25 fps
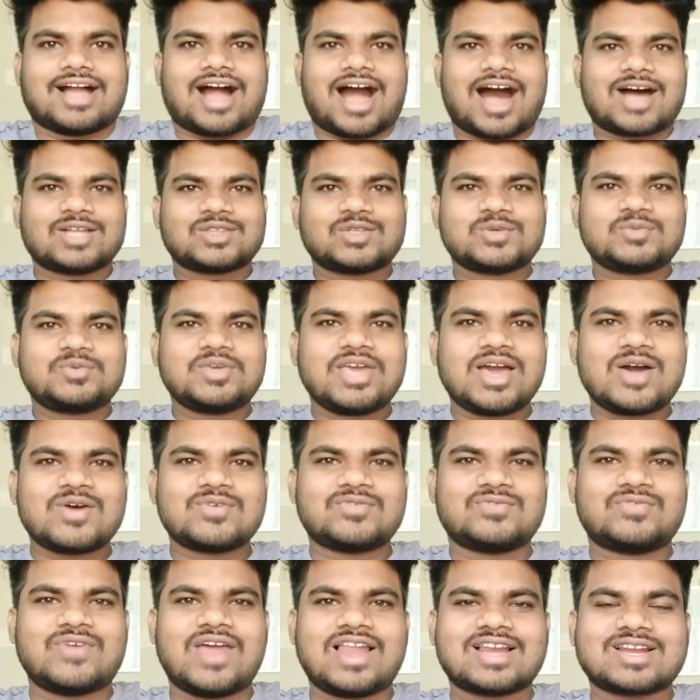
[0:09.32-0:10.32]
हाँ तो भैया
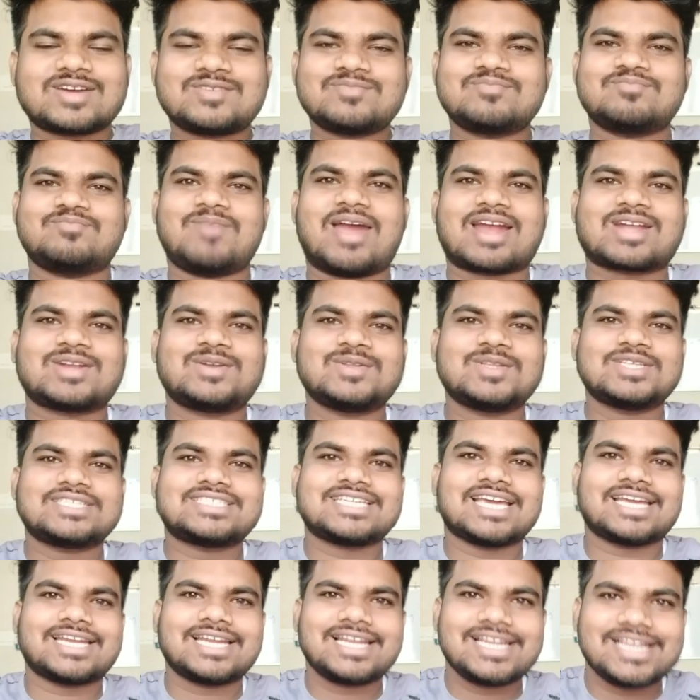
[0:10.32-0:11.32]
वेलकम बैक टू द
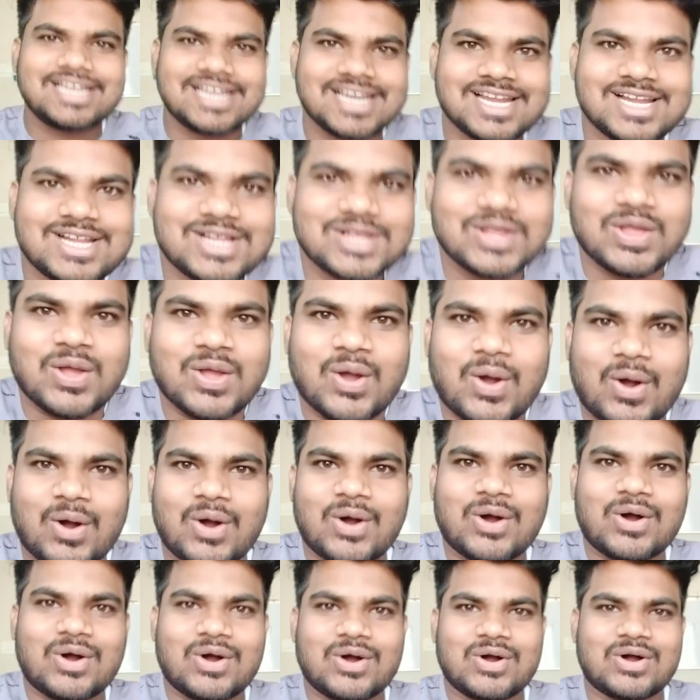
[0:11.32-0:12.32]
चैनल
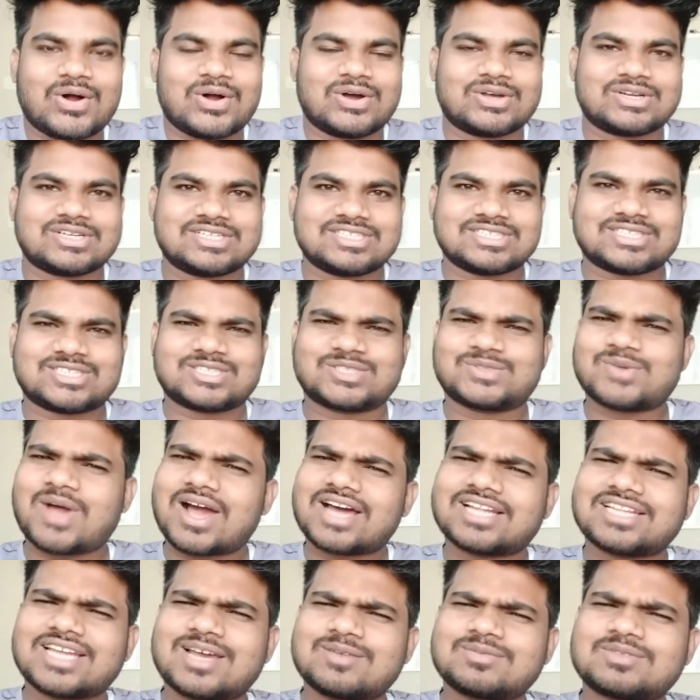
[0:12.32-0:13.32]
और
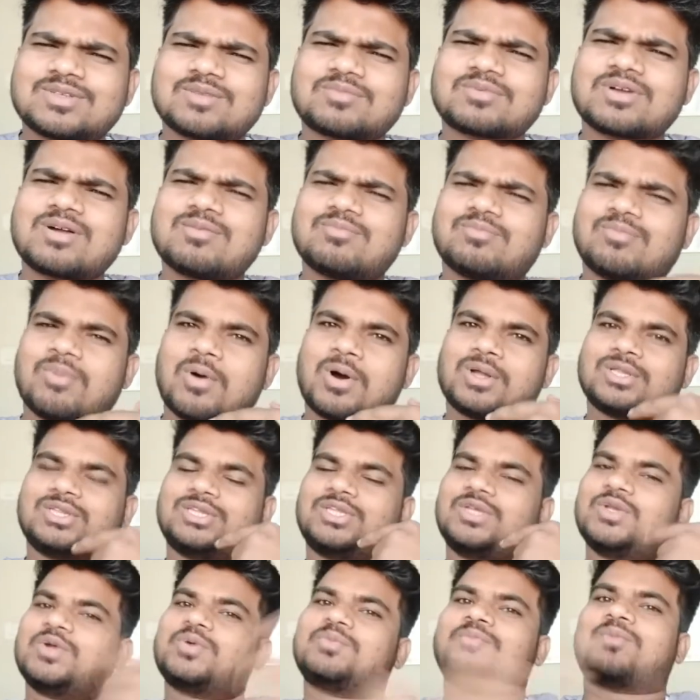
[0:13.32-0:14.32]
स्वागत है आप सबका बहुत
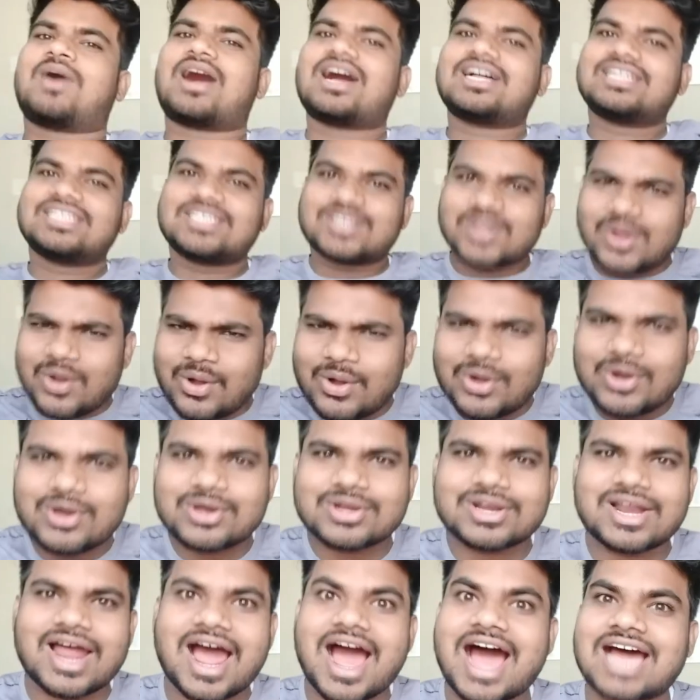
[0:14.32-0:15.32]
दिनों बाद
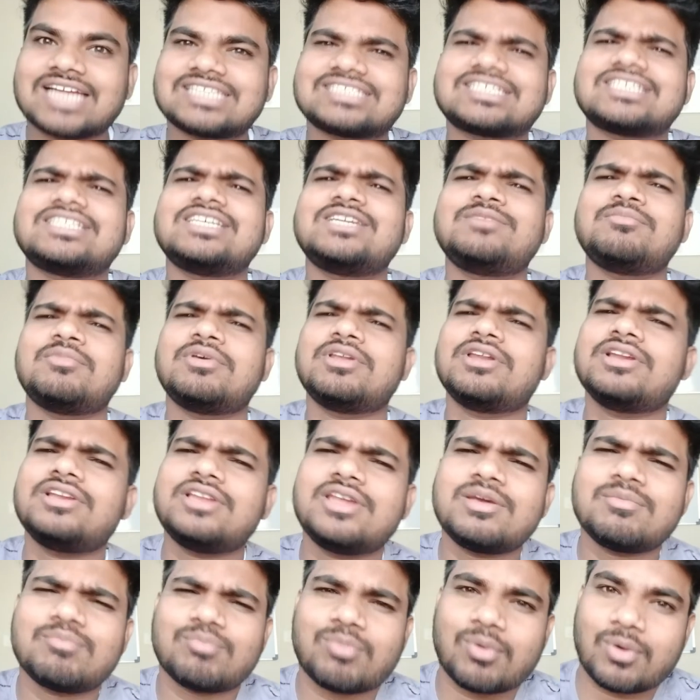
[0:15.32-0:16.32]
और आज का दिन मेरे
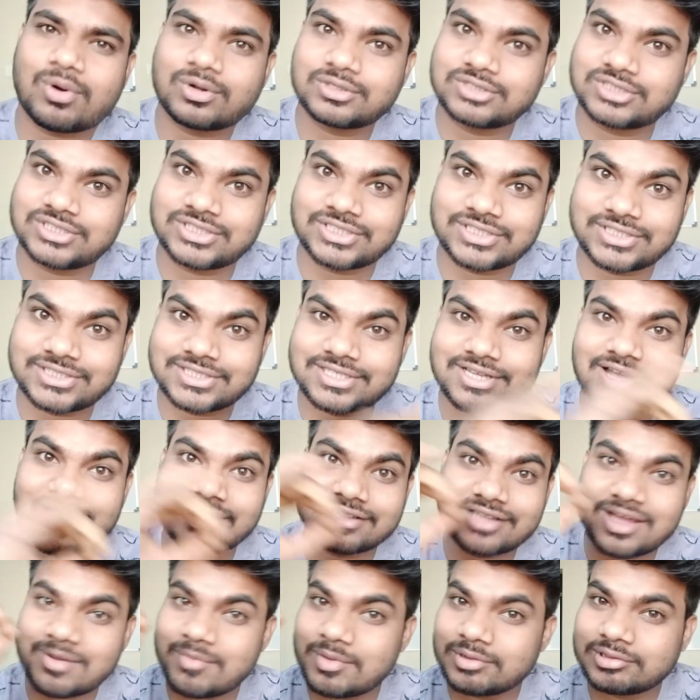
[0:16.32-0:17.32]
लिए बहुत
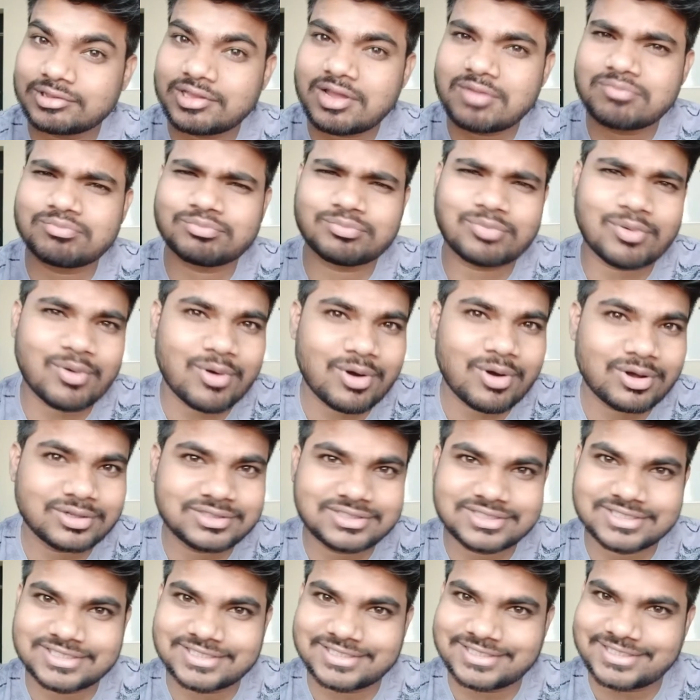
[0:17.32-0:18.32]
ज्यादा मतलब
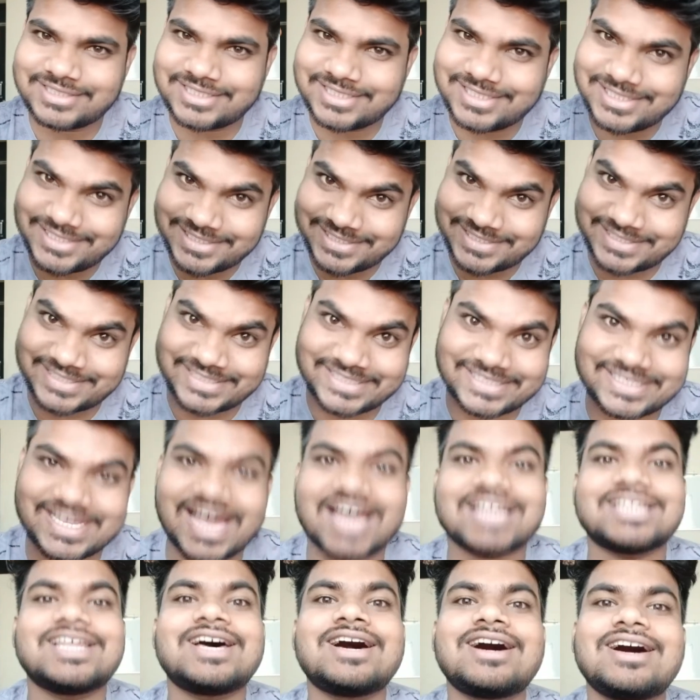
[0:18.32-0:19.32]
बहुत ही
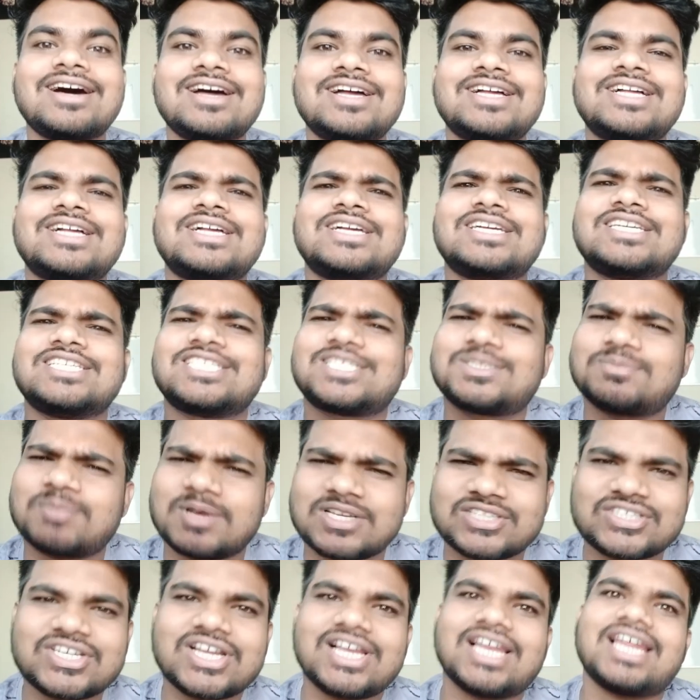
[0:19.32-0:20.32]
ज्यादा
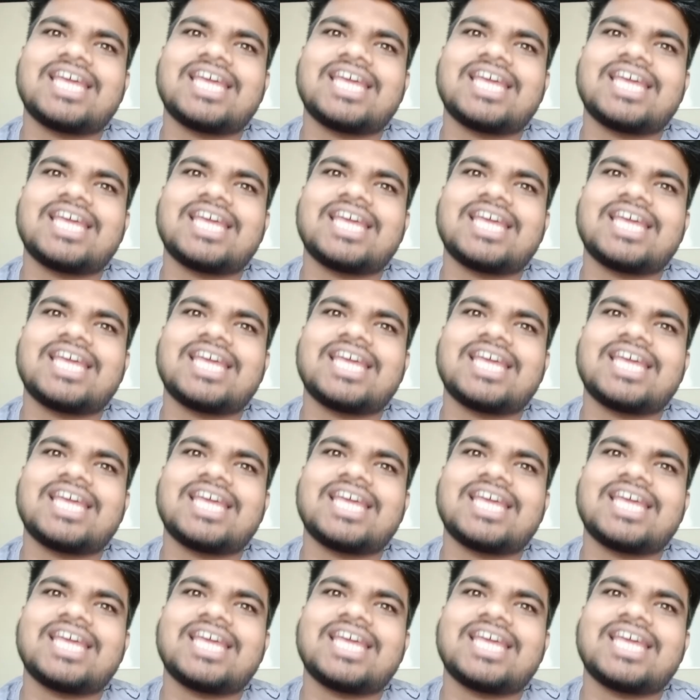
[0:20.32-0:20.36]
स्पेशल